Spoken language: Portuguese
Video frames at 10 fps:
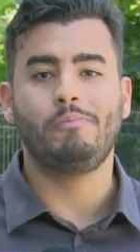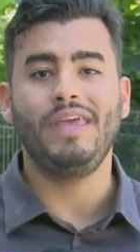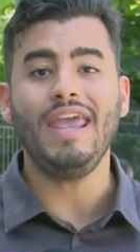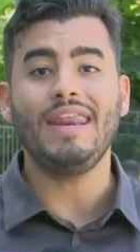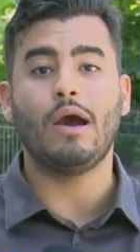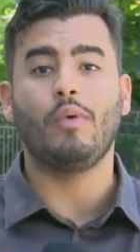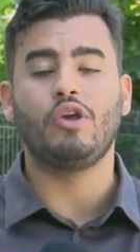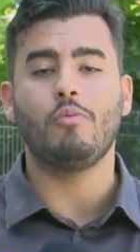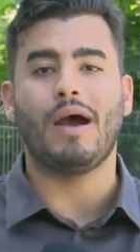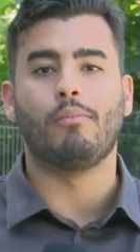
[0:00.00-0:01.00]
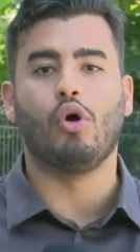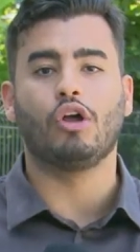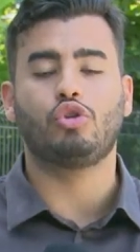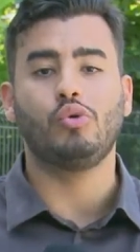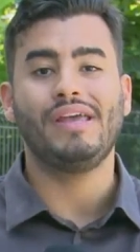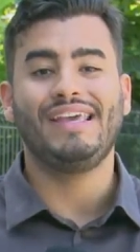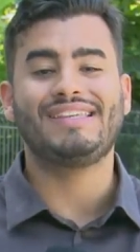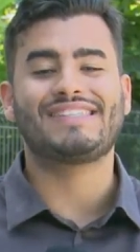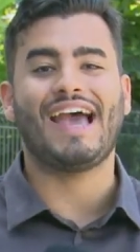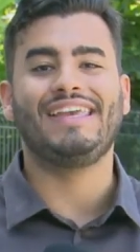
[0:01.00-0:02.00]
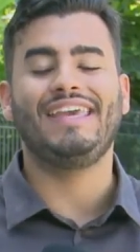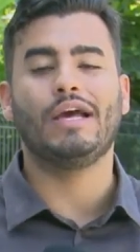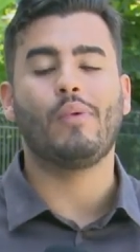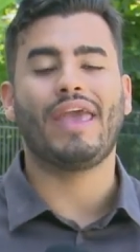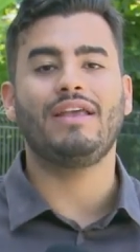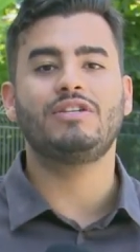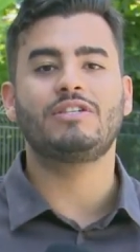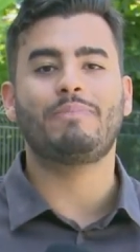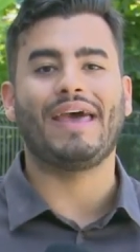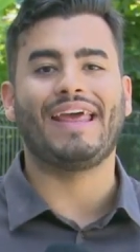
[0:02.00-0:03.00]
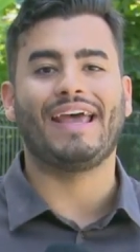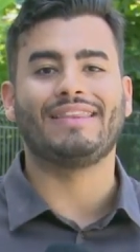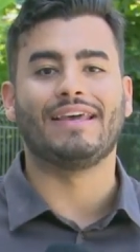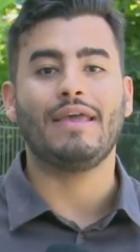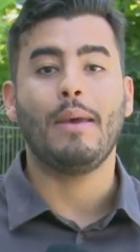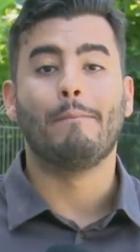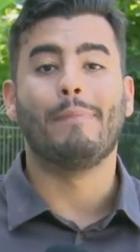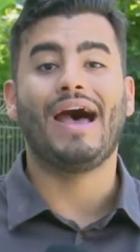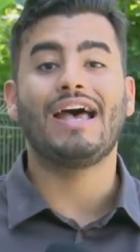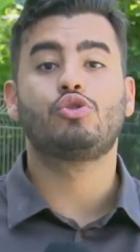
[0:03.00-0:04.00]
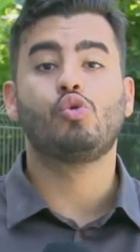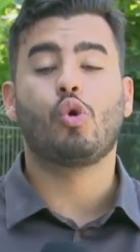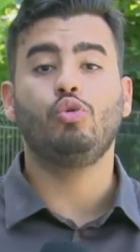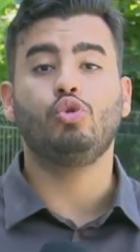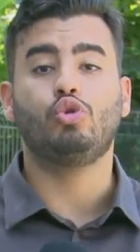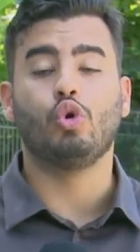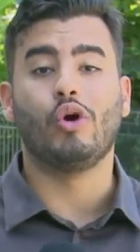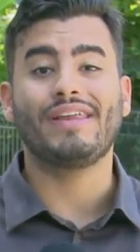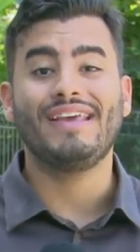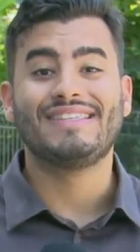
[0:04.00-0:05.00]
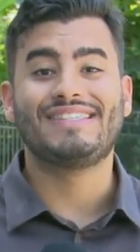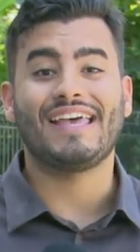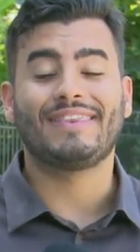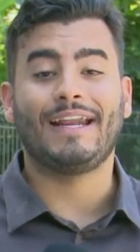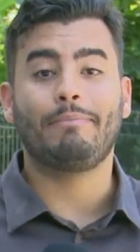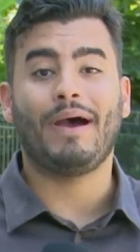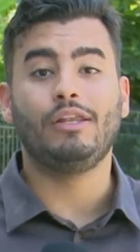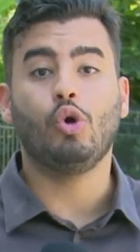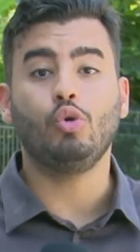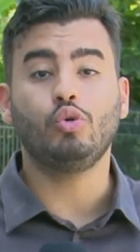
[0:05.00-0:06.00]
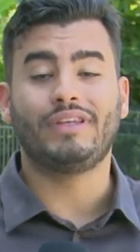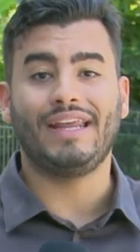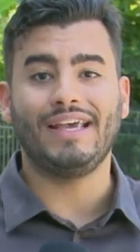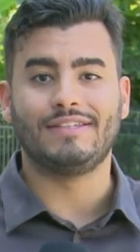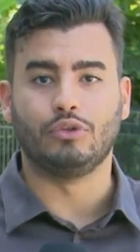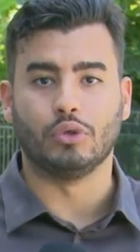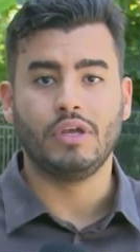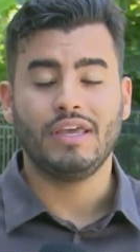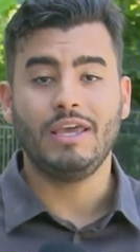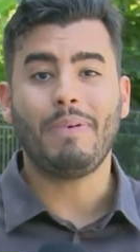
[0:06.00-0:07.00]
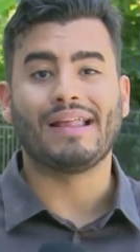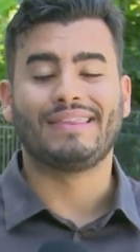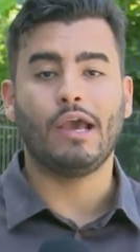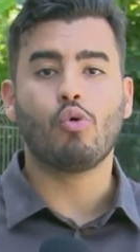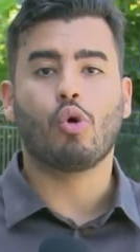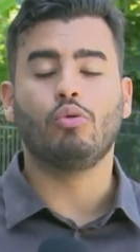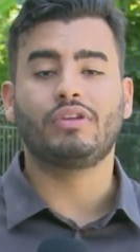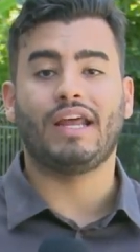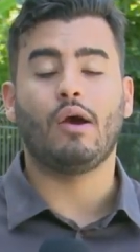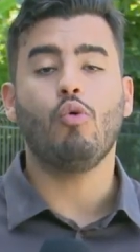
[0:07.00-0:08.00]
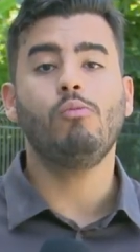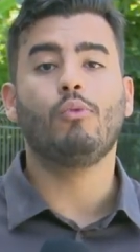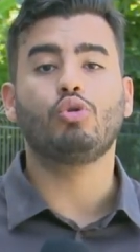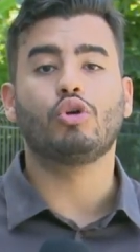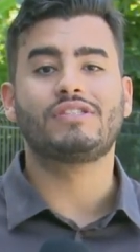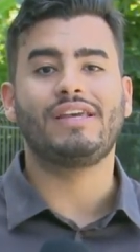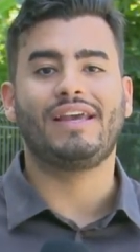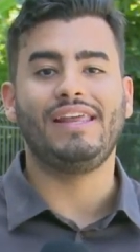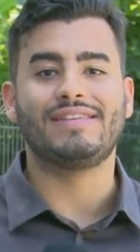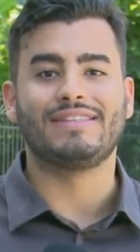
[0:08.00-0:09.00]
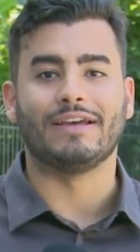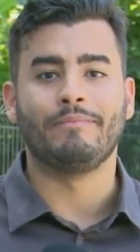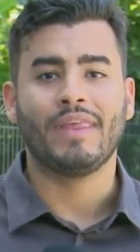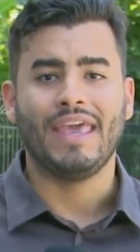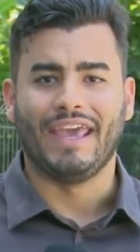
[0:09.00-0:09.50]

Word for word: subiram em uma moto e saíram em disparada. Mas o condutor se atrapalhou no trânsito e bateu contra um motociclista.